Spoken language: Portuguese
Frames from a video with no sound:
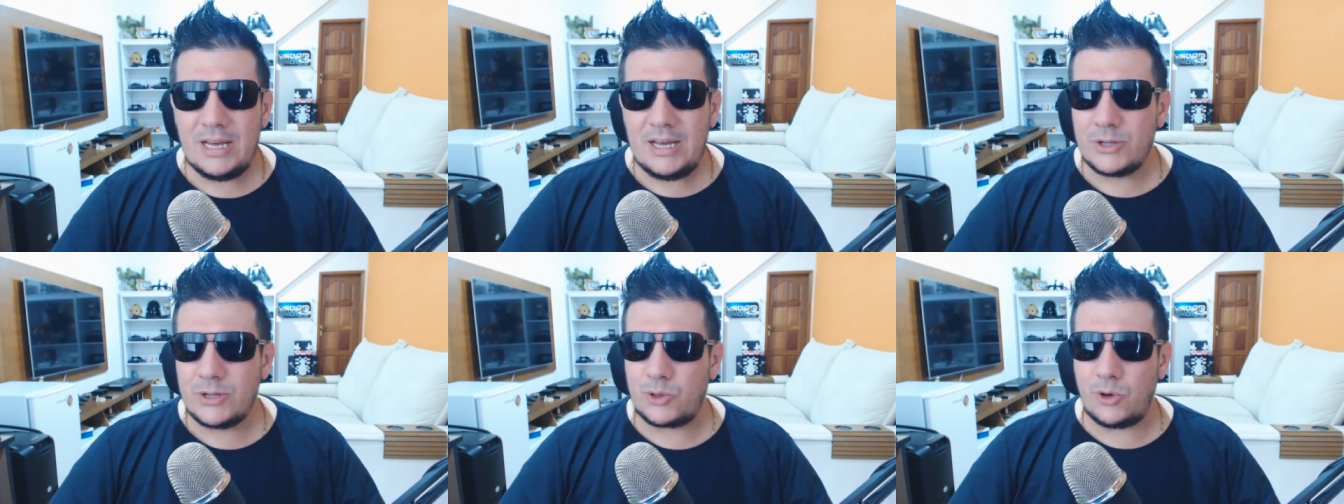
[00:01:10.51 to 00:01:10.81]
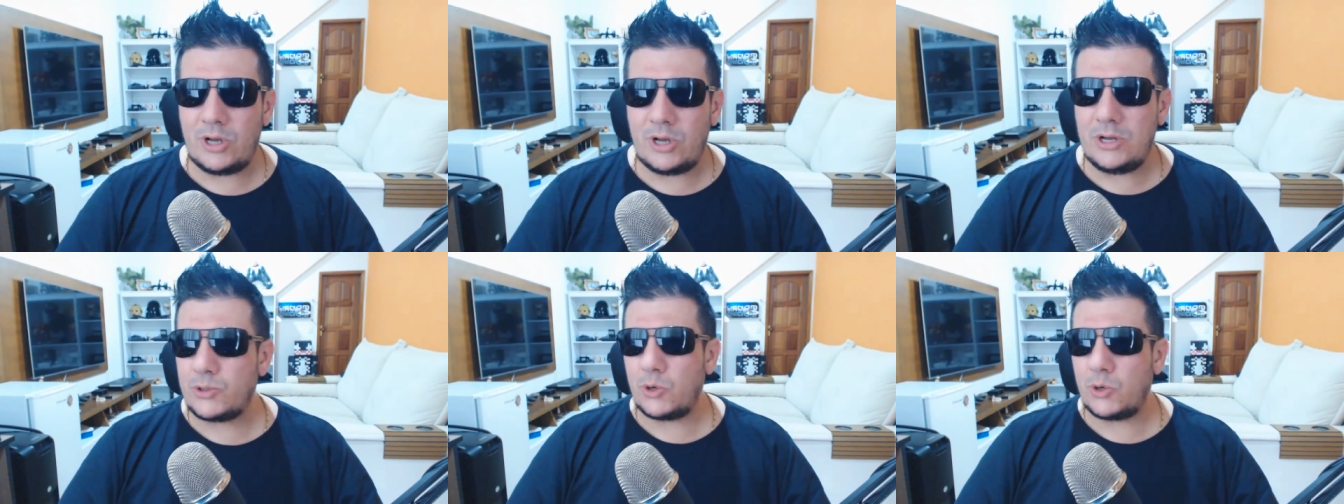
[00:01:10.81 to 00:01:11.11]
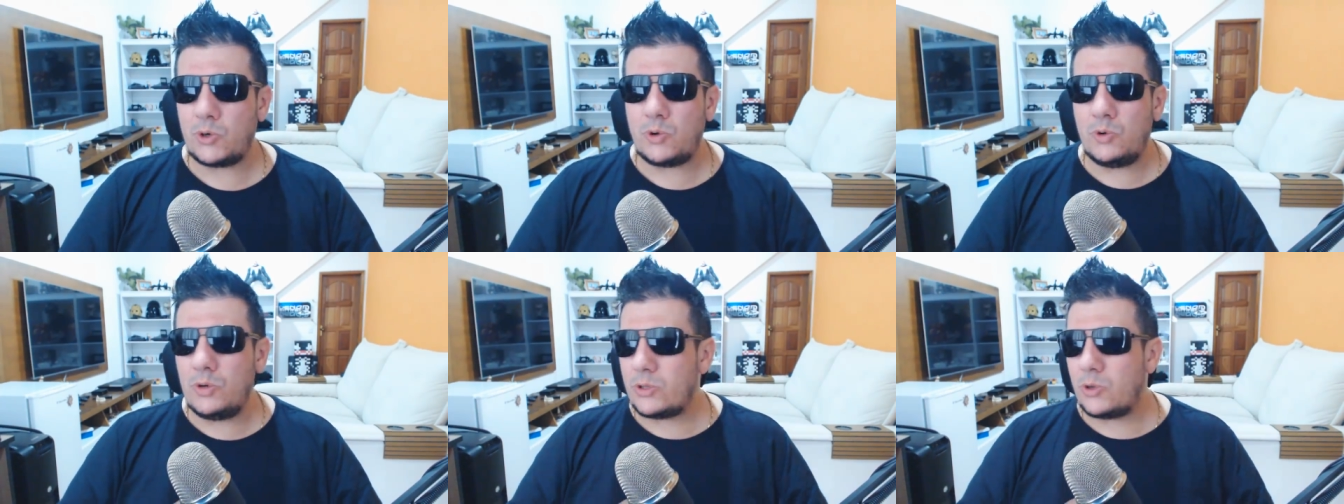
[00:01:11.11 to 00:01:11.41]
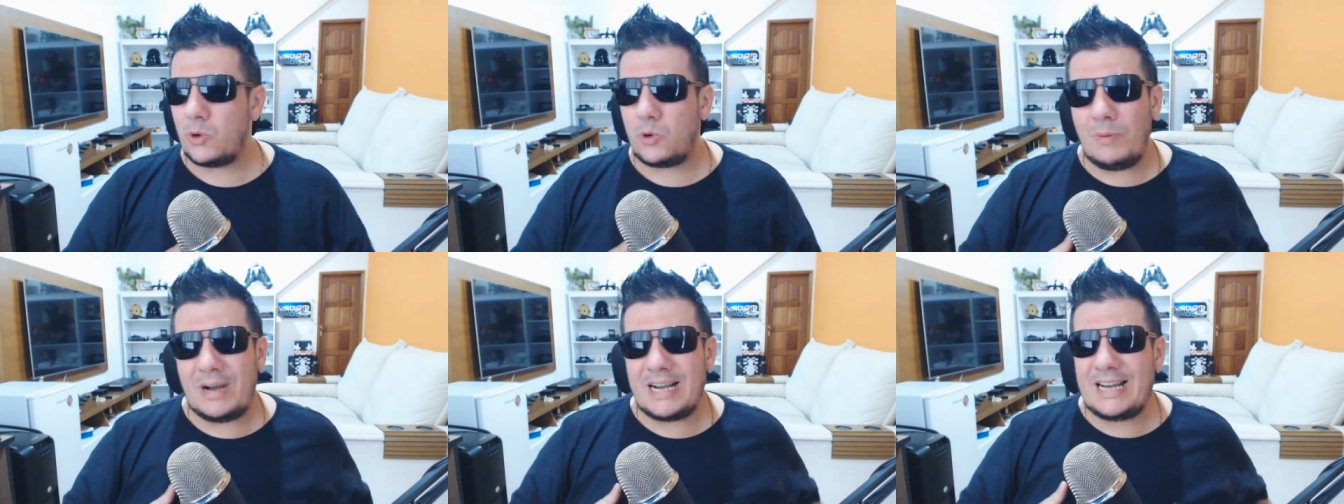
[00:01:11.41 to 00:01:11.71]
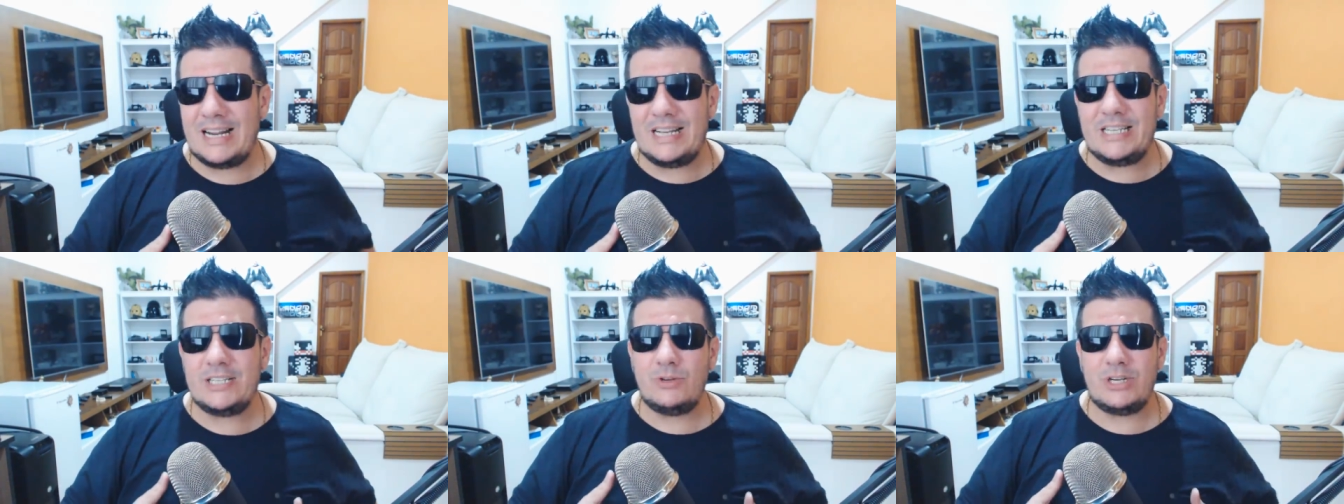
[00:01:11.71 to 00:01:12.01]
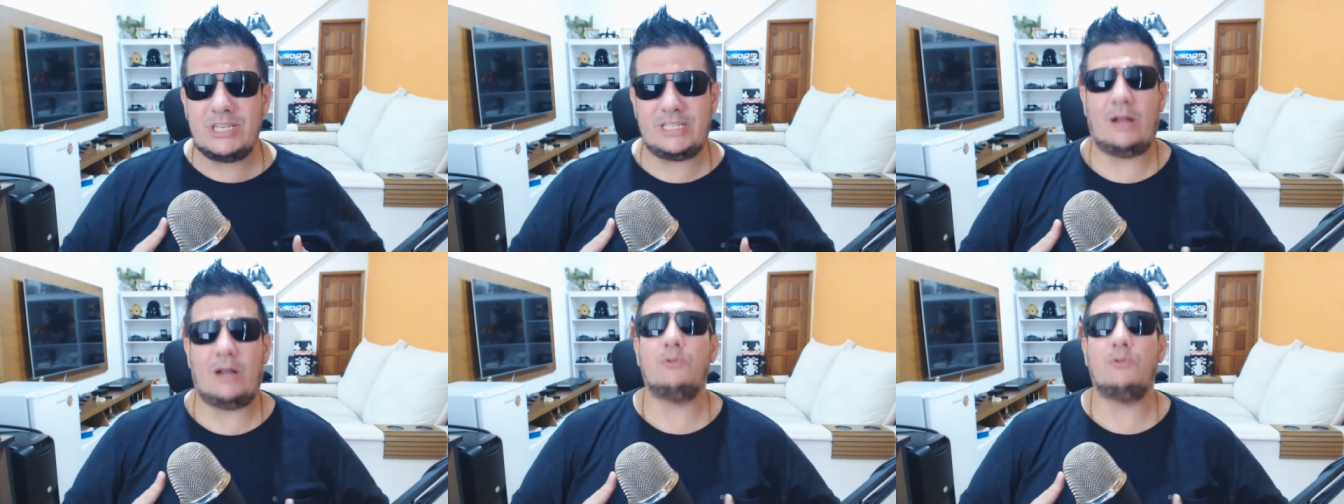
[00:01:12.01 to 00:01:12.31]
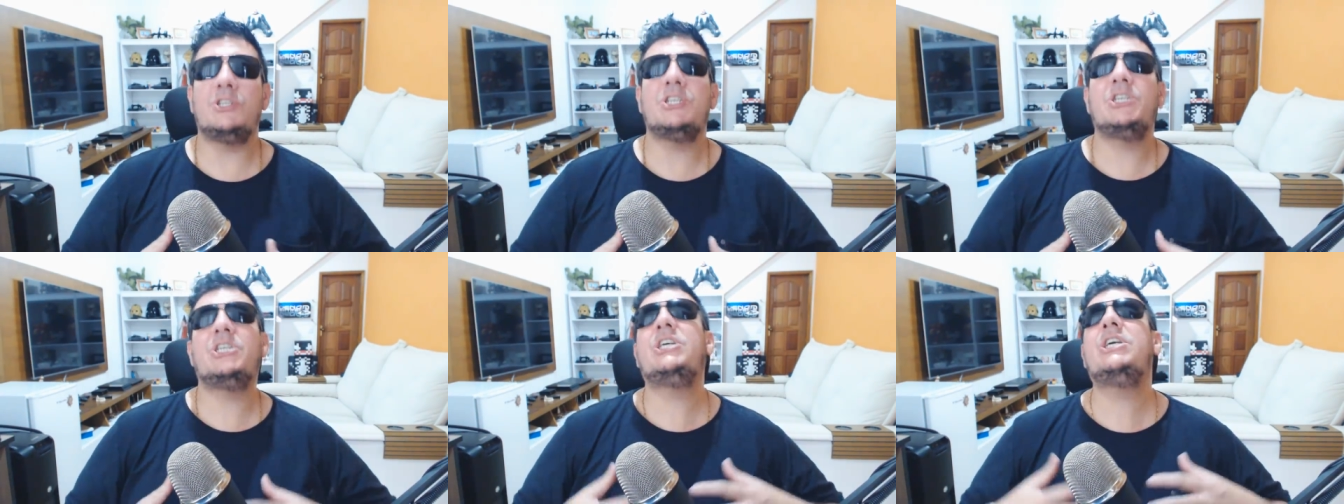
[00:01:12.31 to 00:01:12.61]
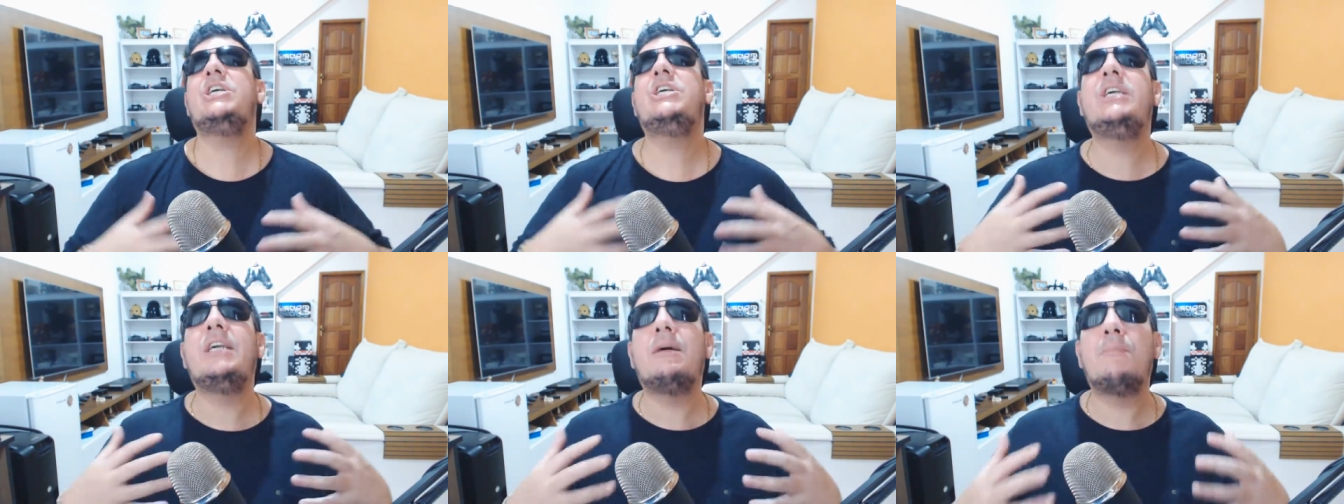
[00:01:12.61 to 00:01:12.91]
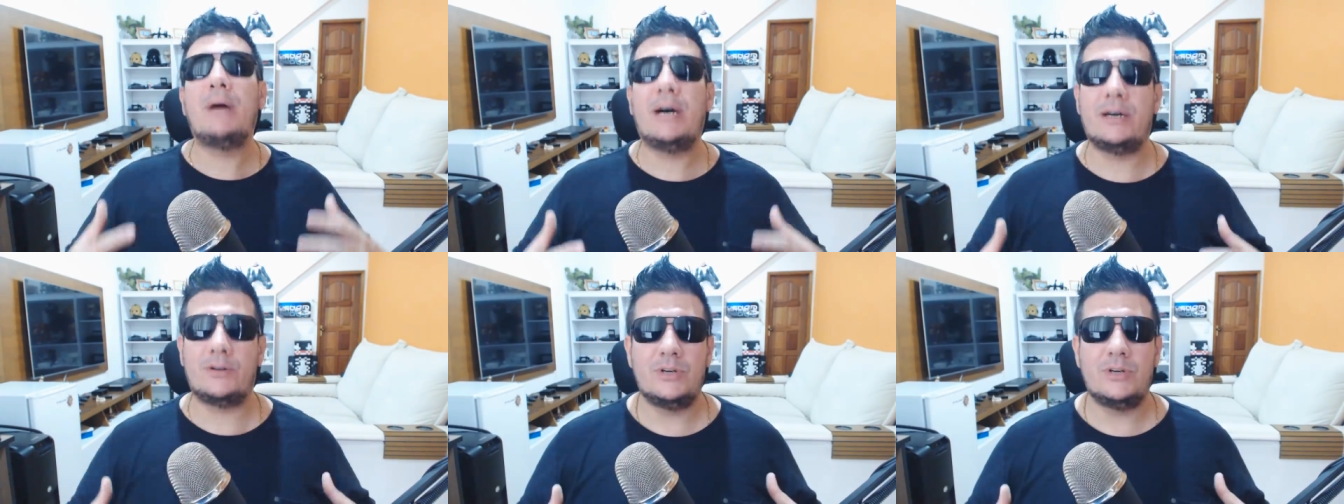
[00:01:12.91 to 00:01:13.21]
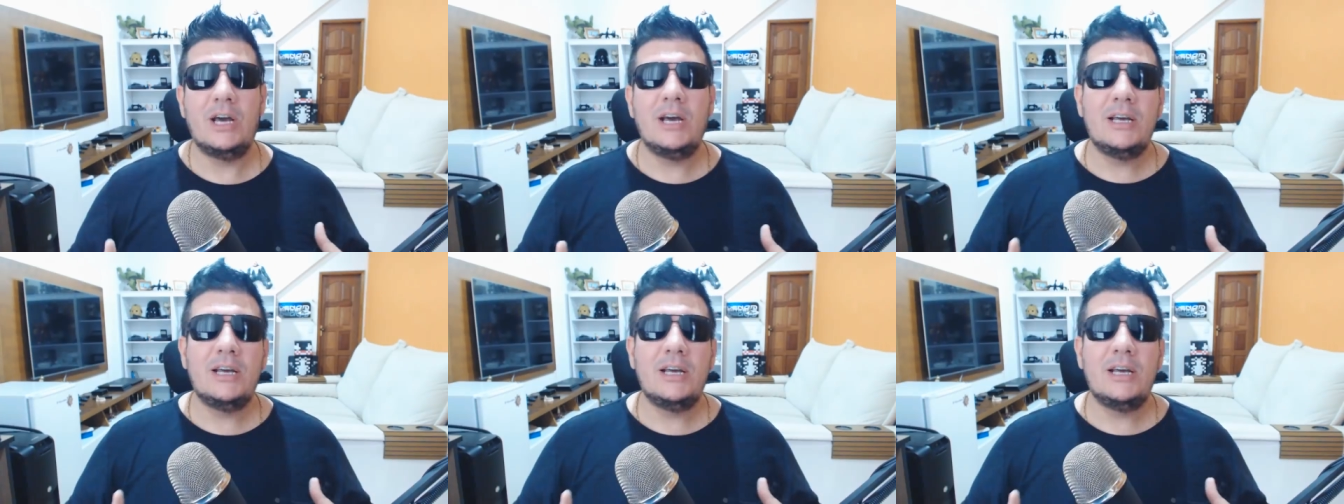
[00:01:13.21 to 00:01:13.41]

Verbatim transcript: eu, tô, eu, tô, eu tô com uma grande nostalgia, mano,